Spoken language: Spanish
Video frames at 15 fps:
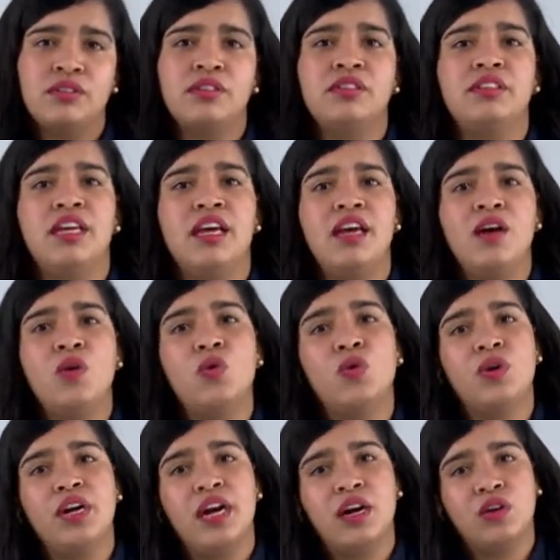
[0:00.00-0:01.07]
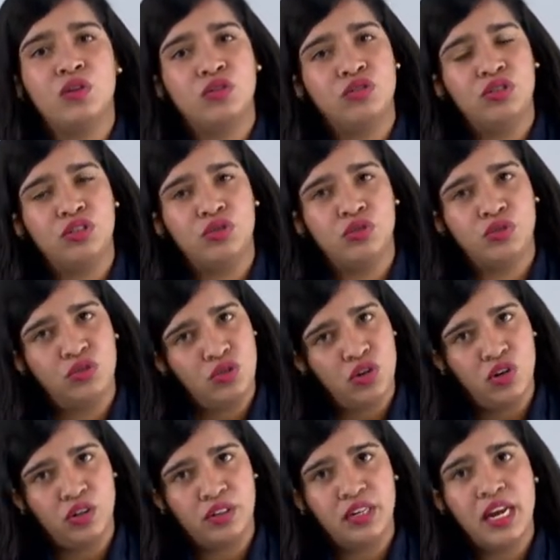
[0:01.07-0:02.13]
de una
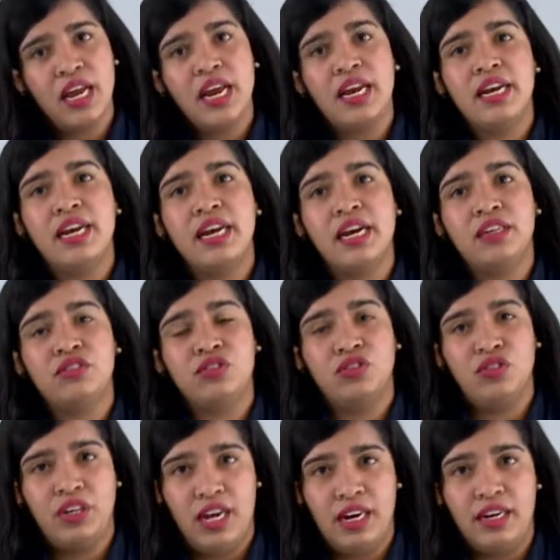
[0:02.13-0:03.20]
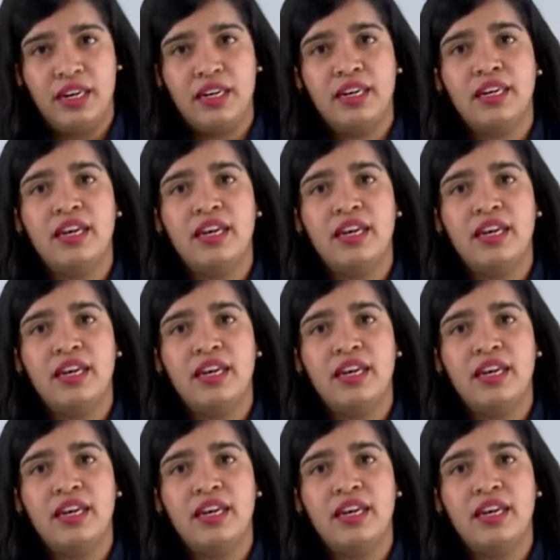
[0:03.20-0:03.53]
constitución nacional,